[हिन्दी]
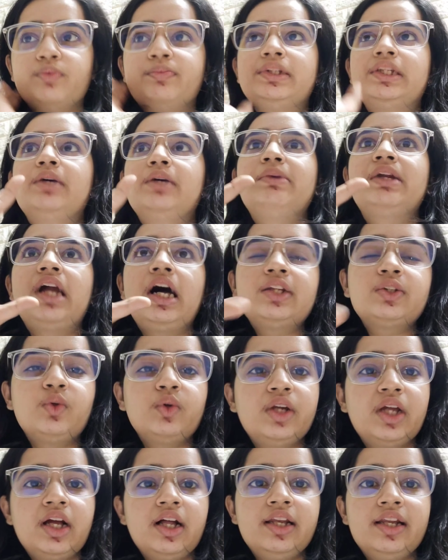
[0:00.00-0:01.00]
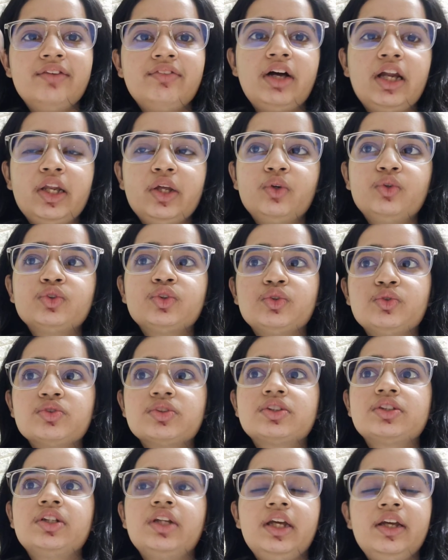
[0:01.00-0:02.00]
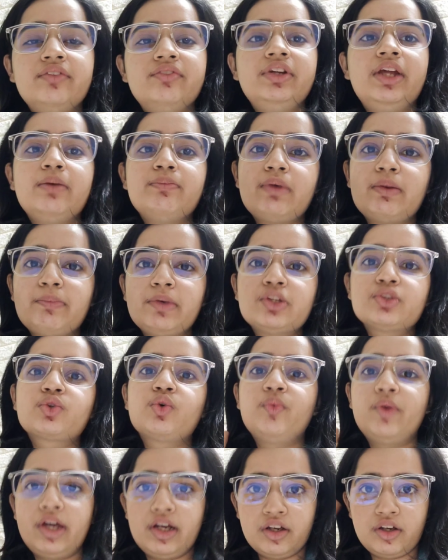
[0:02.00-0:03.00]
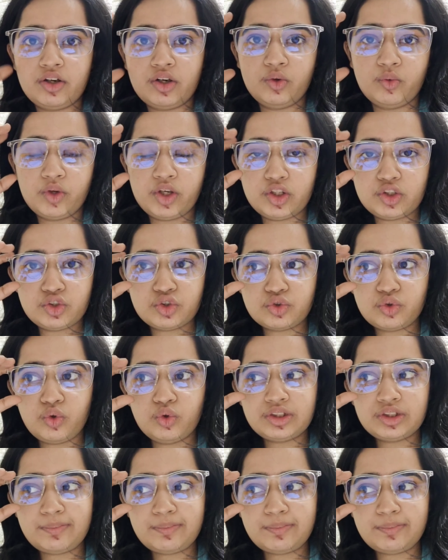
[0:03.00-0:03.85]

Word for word: मतलब मैं रात को निकलने वाली हूँ तो उस दिन इवनिंग में मैं इसको वेयर कर लूँगी सो so,